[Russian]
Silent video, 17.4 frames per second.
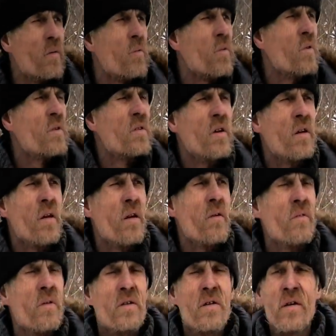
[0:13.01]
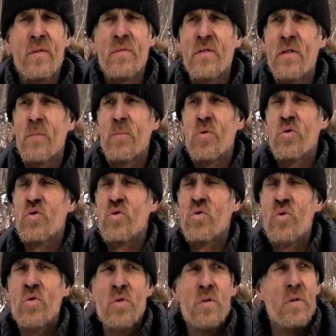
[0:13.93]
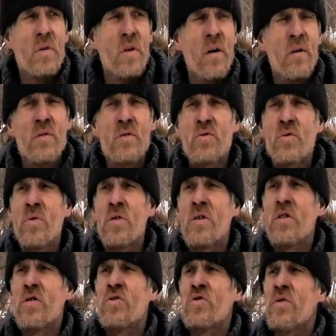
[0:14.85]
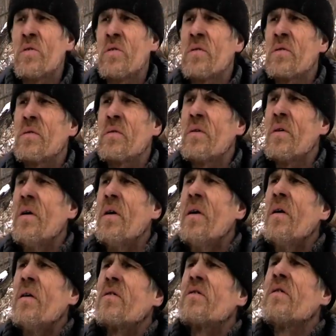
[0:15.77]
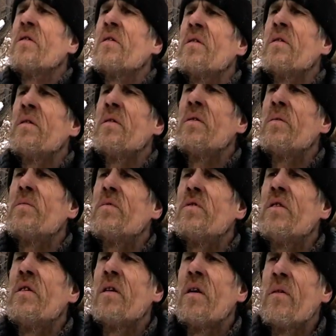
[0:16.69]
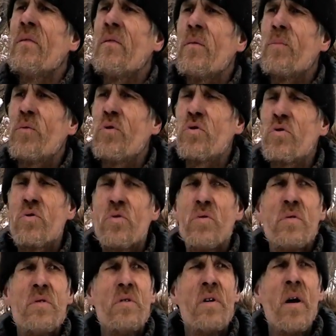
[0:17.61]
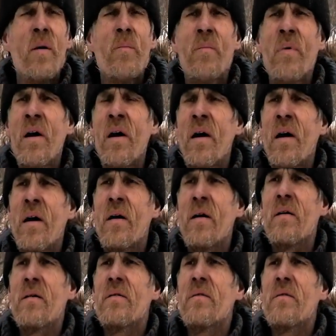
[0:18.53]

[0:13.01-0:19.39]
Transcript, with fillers: Вот деревни тебя все пустуют. Я вот сколько шел, вот, целые деревни пустуют, дома,